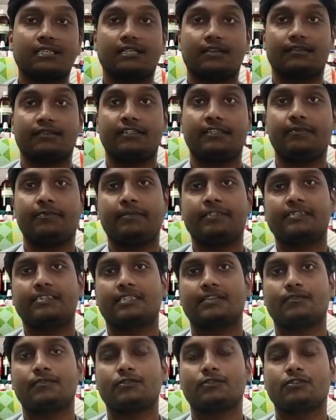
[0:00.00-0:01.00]
सल्फ हिपर
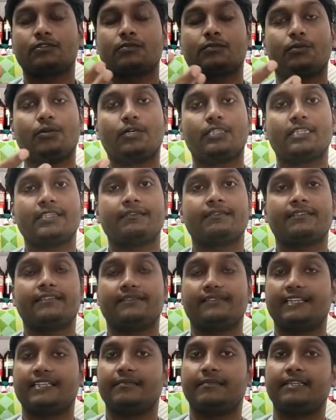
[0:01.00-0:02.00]
सल्फ दोस्तों बहुत ही
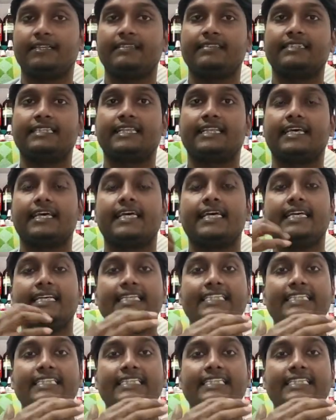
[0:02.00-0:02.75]
फेवरेट मेडिसिन है